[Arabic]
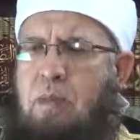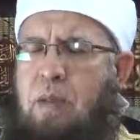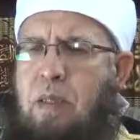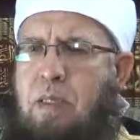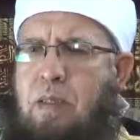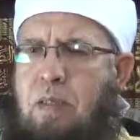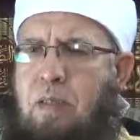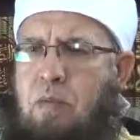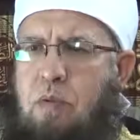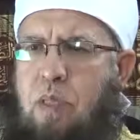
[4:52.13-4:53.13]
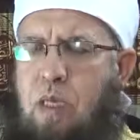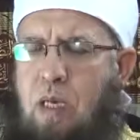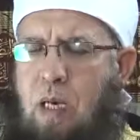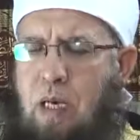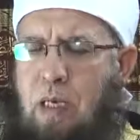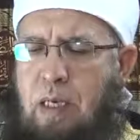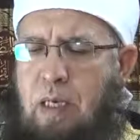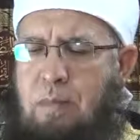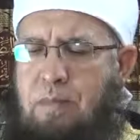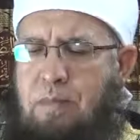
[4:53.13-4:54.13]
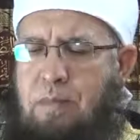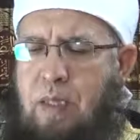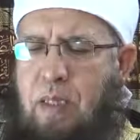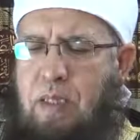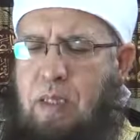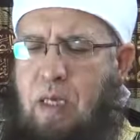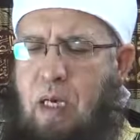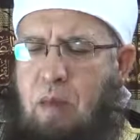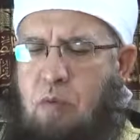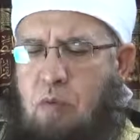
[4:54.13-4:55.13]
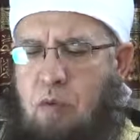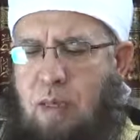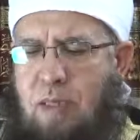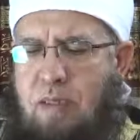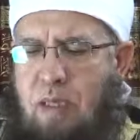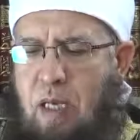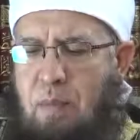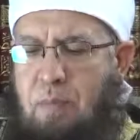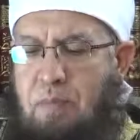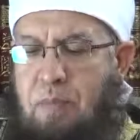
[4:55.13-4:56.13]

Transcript: من ينتسبون إلى العلم إذا تيامن مع السلام